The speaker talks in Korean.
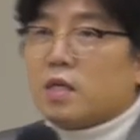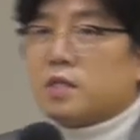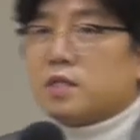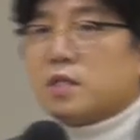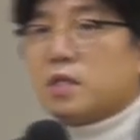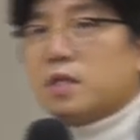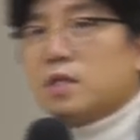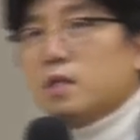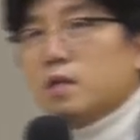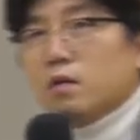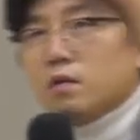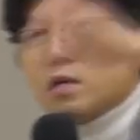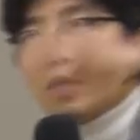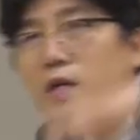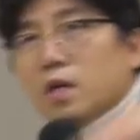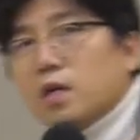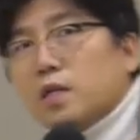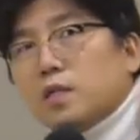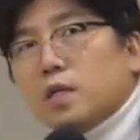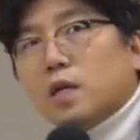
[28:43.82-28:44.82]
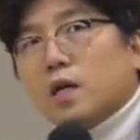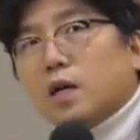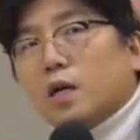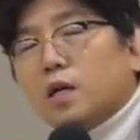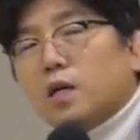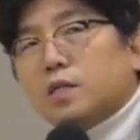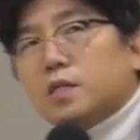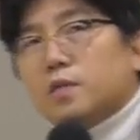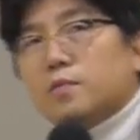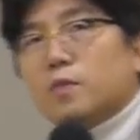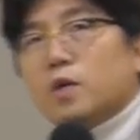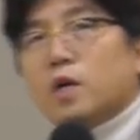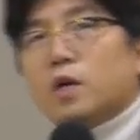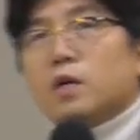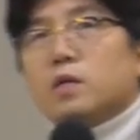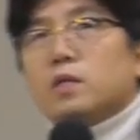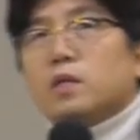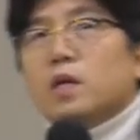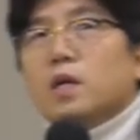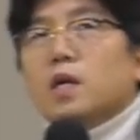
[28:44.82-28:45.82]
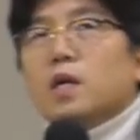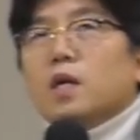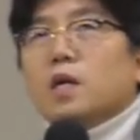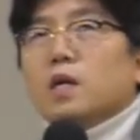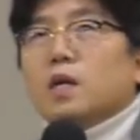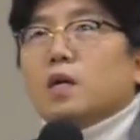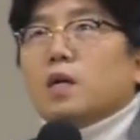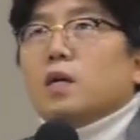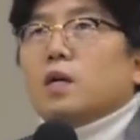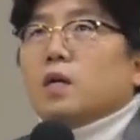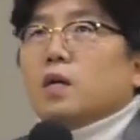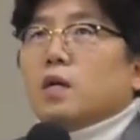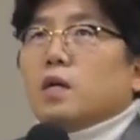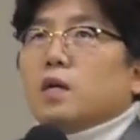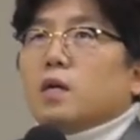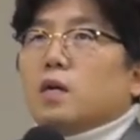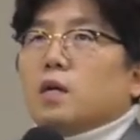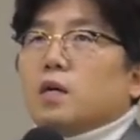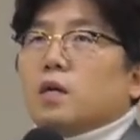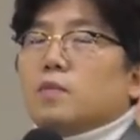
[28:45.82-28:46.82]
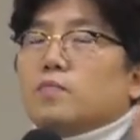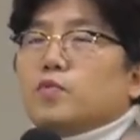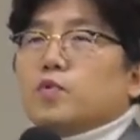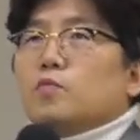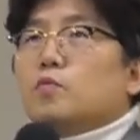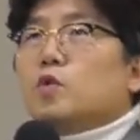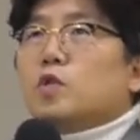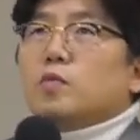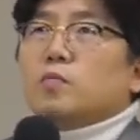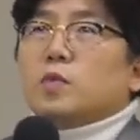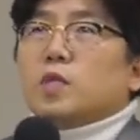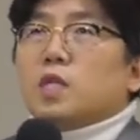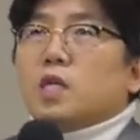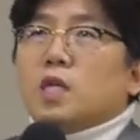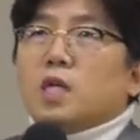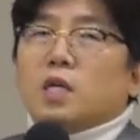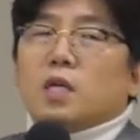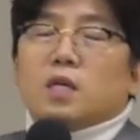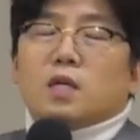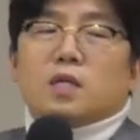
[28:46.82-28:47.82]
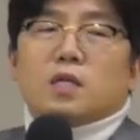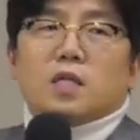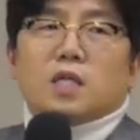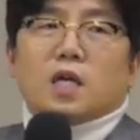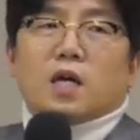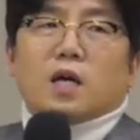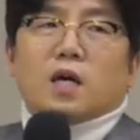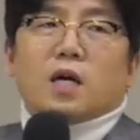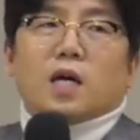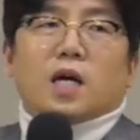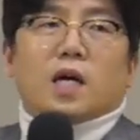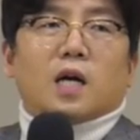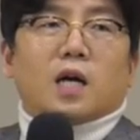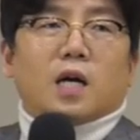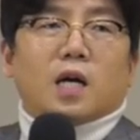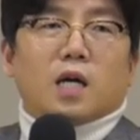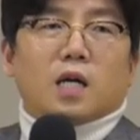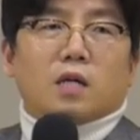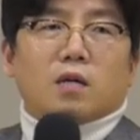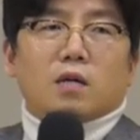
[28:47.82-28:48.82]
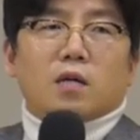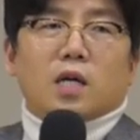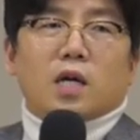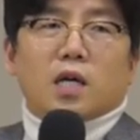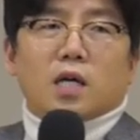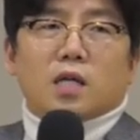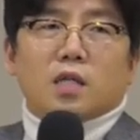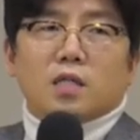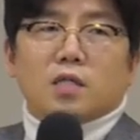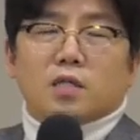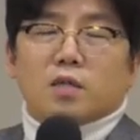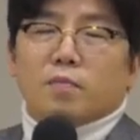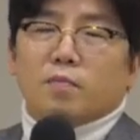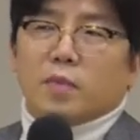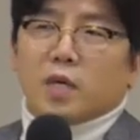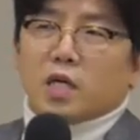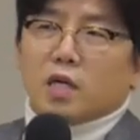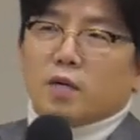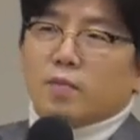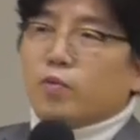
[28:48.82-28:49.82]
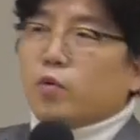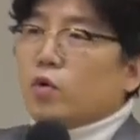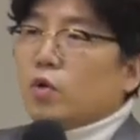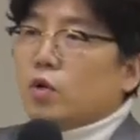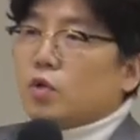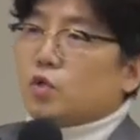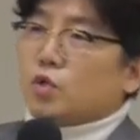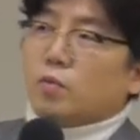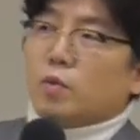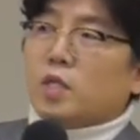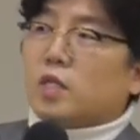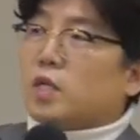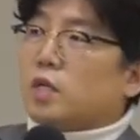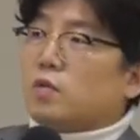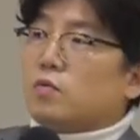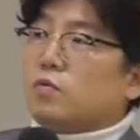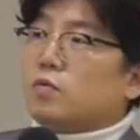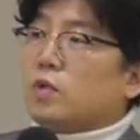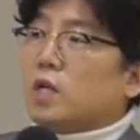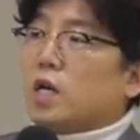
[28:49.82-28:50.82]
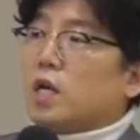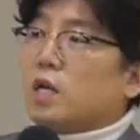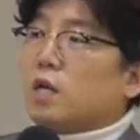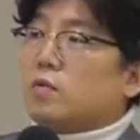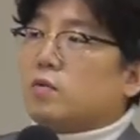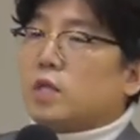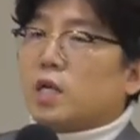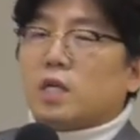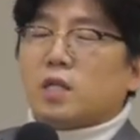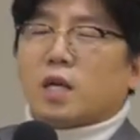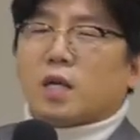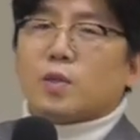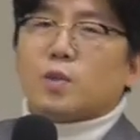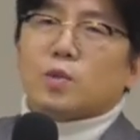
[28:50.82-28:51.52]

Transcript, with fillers: 이게 이제 이렇게 생각하시면 어, 부모님들이 그냥 아, 학, 학인 전발을 보여주면 되는구나 라고 되게